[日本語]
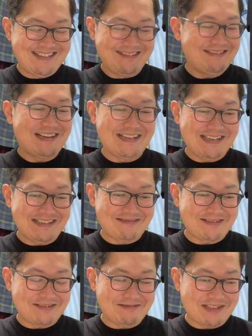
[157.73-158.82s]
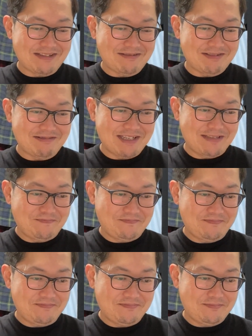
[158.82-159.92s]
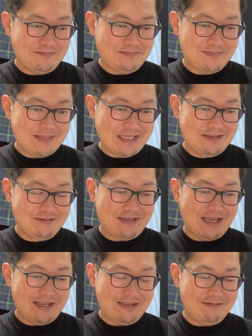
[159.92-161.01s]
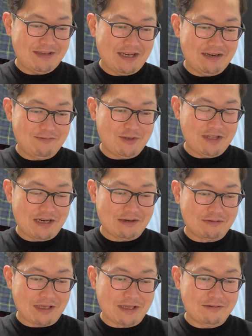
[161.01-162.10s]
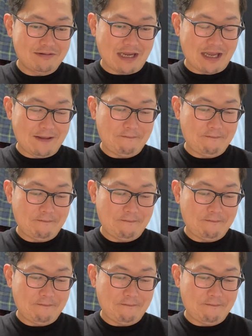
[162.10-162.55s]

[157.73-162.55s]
よくわかんない、本当に私は。受け、受けれるもんなら受けるぐらい。